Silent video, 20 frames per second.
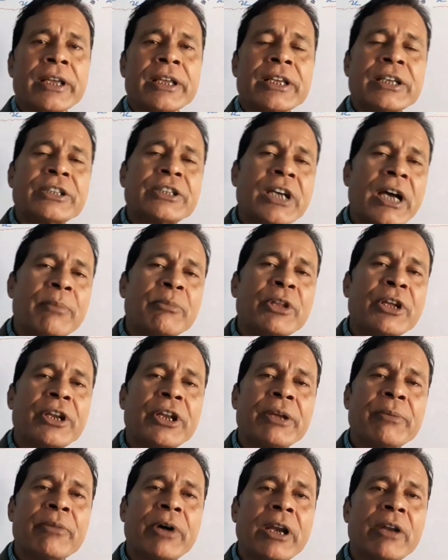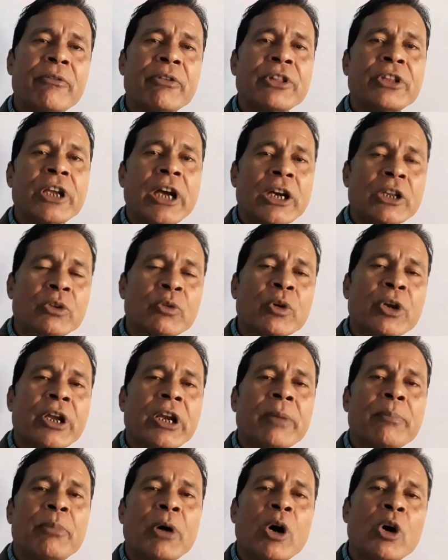एग्ज़ाम देने वाले विद्यार्थियों के
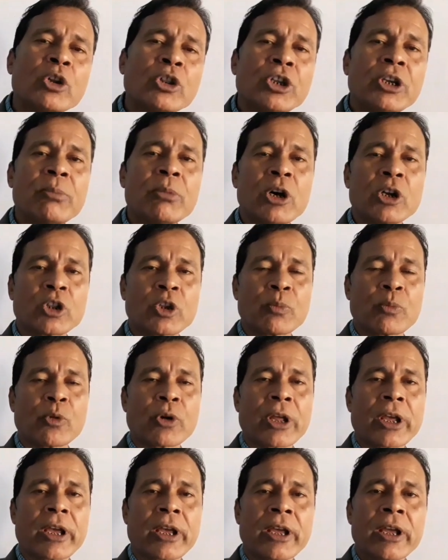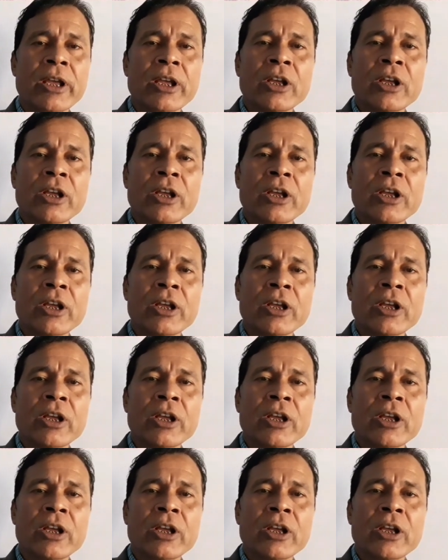लिए बहुत ही महत्वपूर्ण है